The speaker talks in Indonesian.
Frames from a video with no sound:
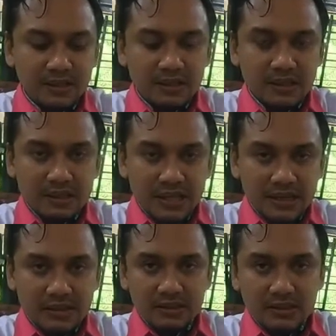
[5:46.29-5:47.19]
Kita
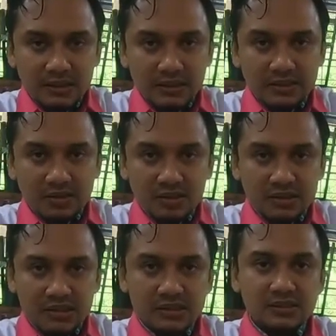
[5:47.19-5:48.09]
ingat e,
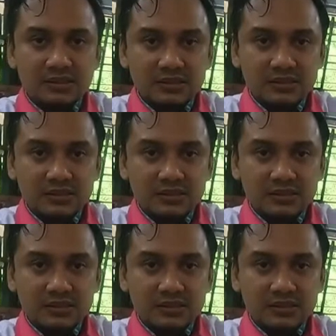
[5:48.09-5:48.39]
hidrolisis,